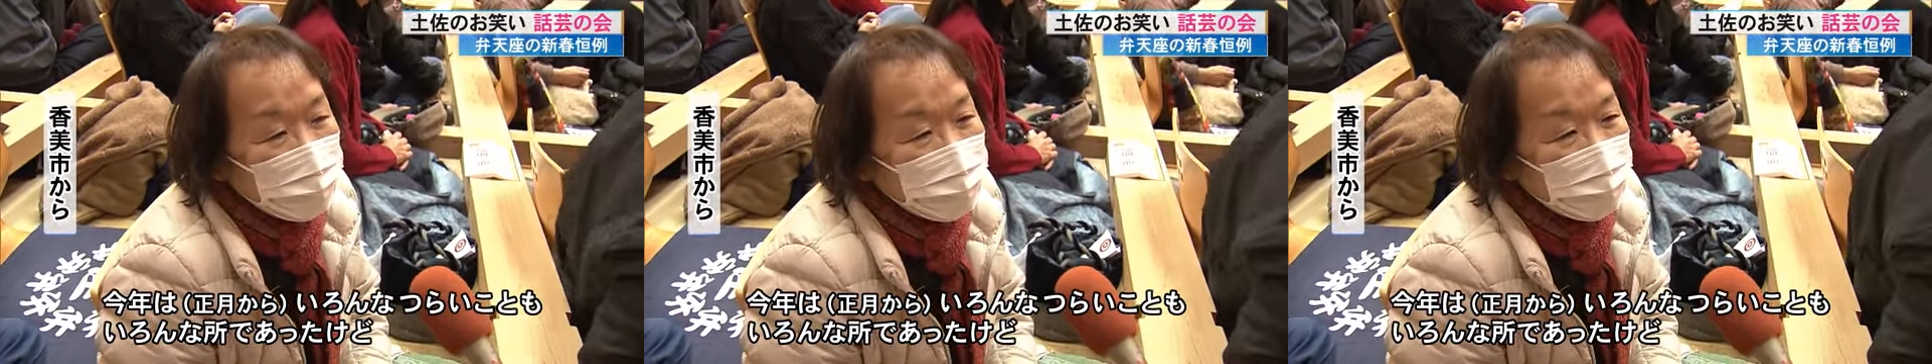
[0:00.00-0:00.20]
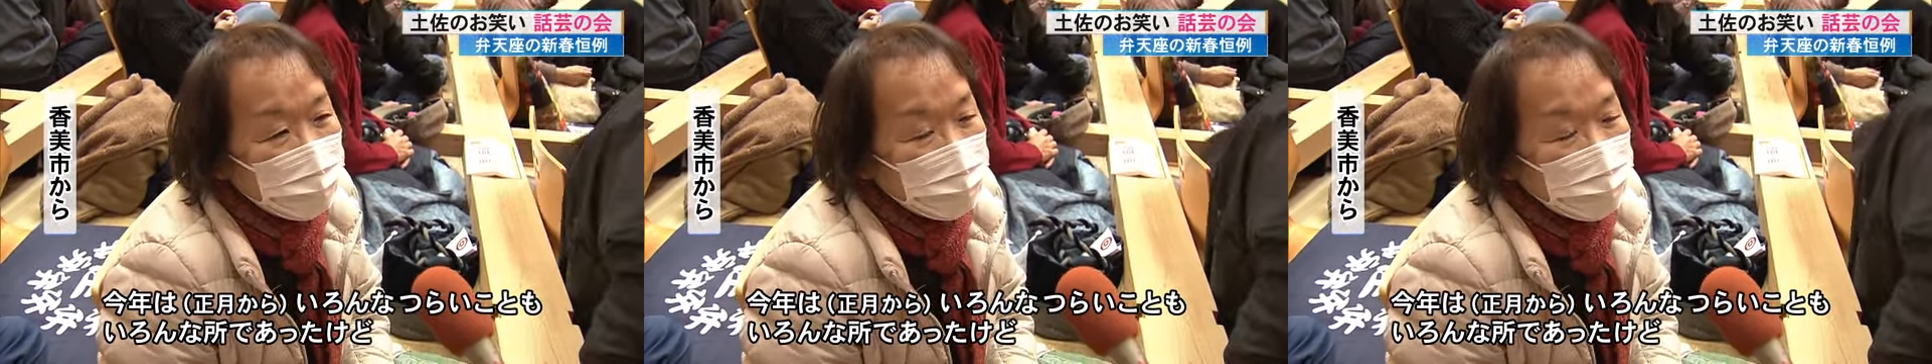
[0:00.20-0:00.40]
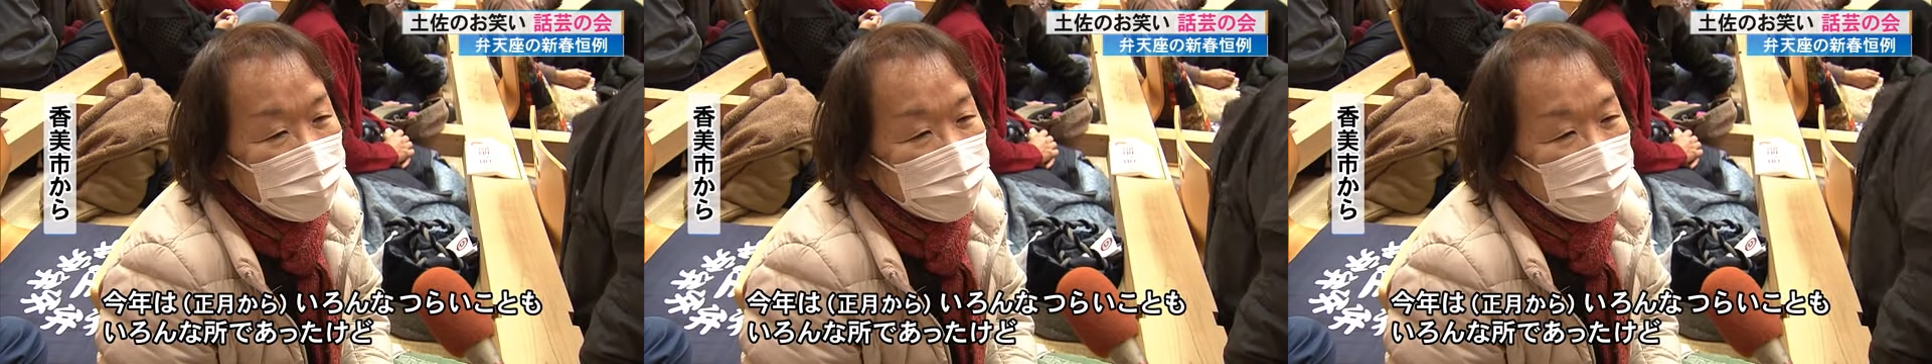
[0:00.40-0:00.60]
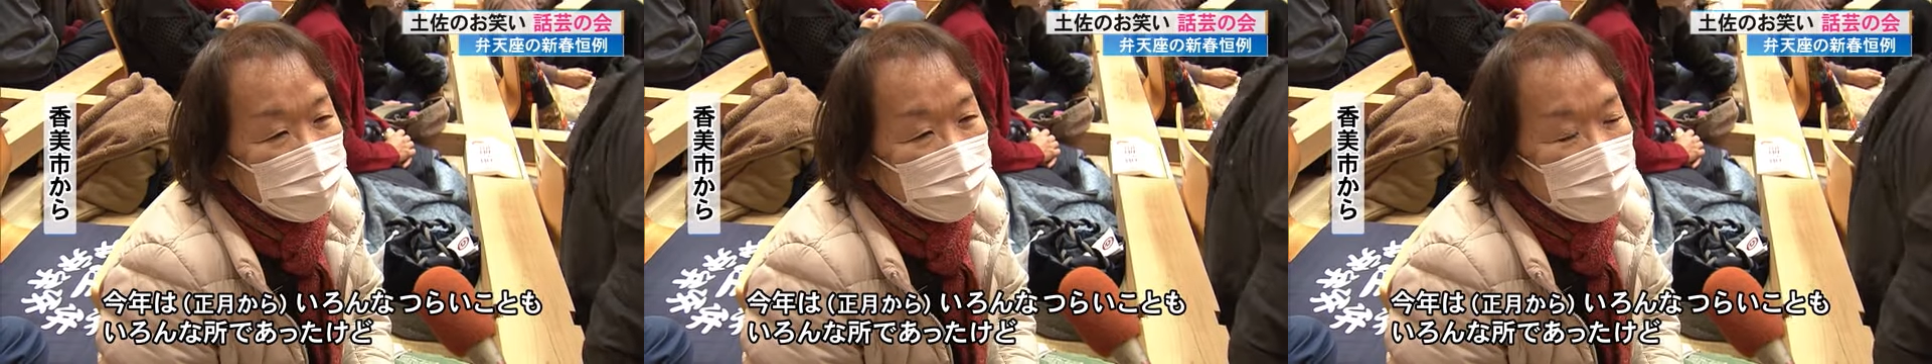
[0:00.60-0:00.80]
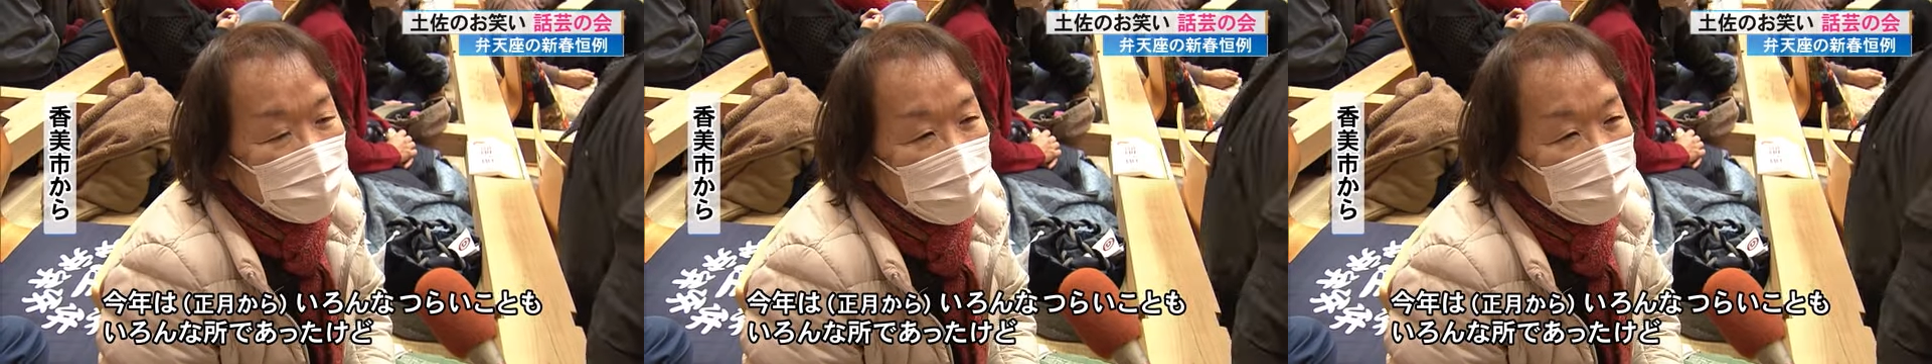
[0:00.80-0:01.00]
の
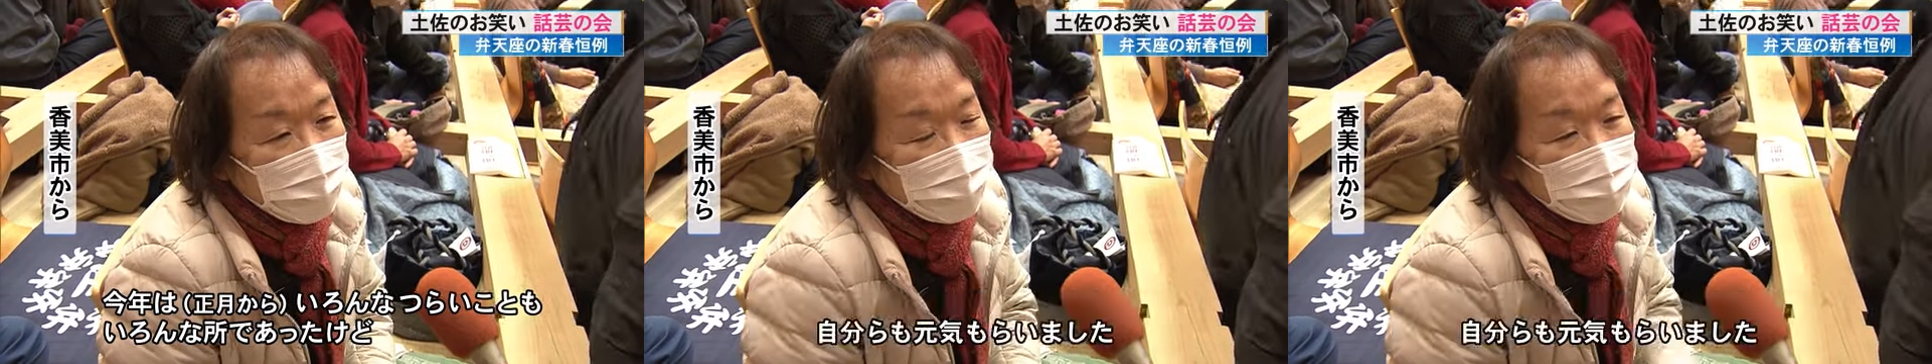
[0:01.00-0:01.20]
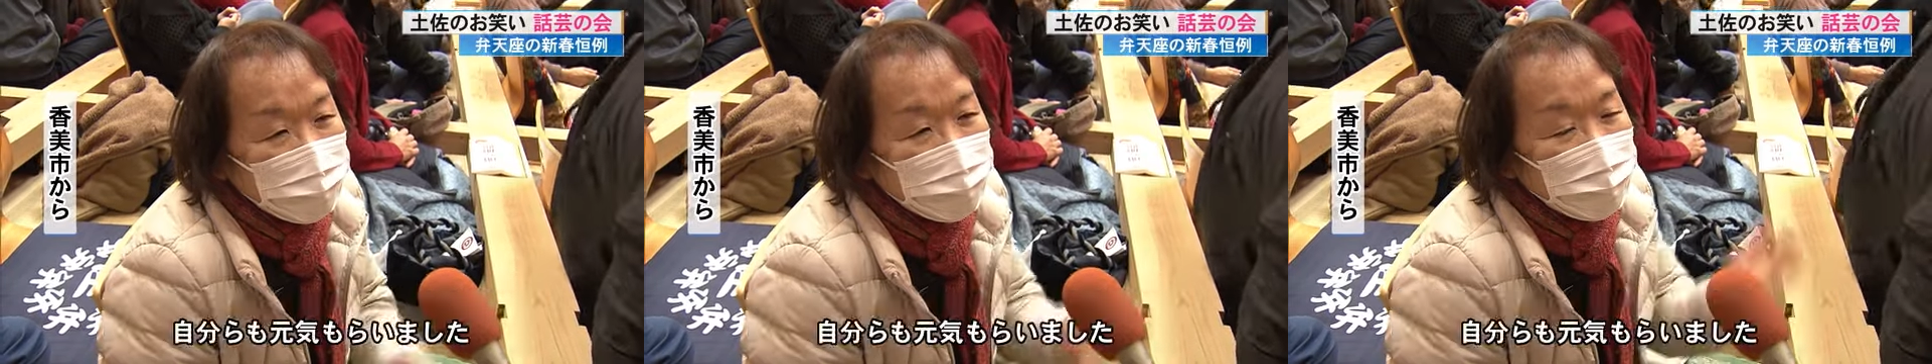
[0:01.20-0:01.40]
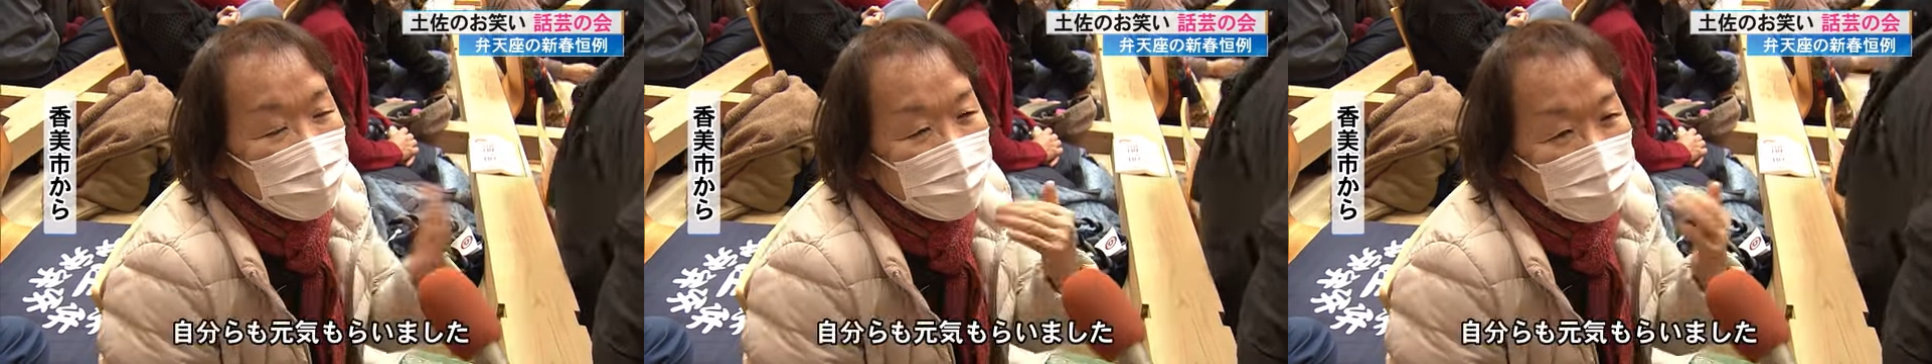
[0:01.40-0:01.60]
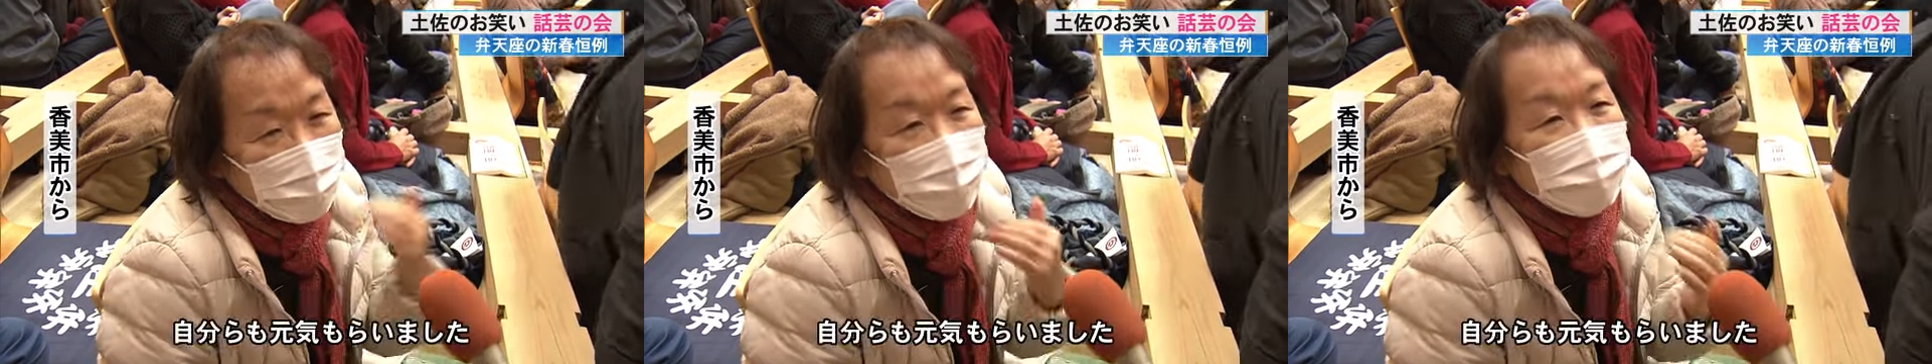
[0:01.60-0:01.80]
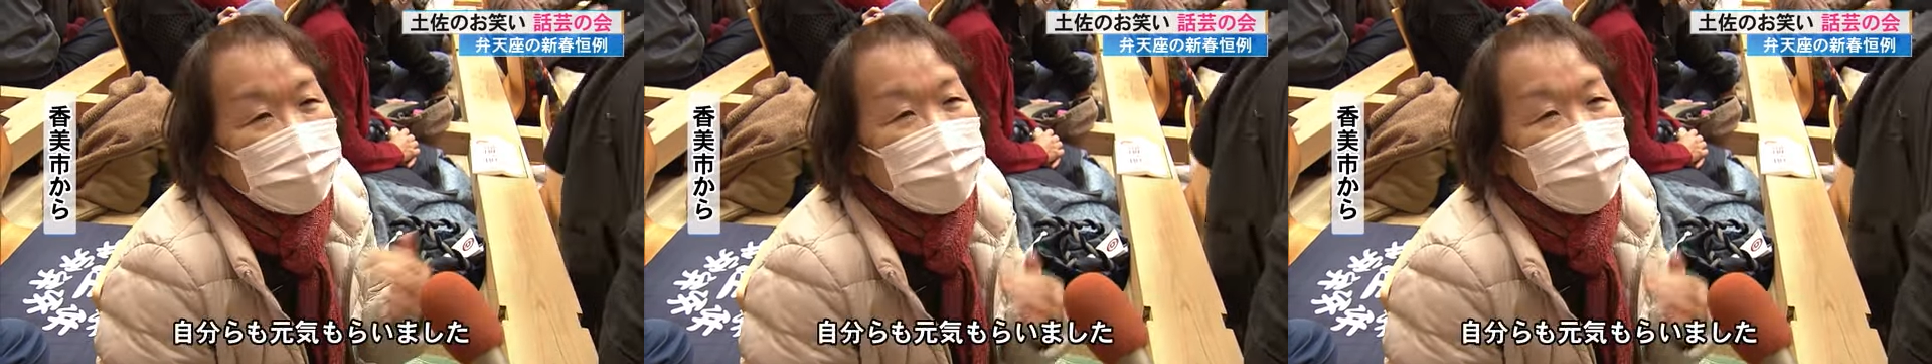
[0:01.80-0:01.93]
また自分らも元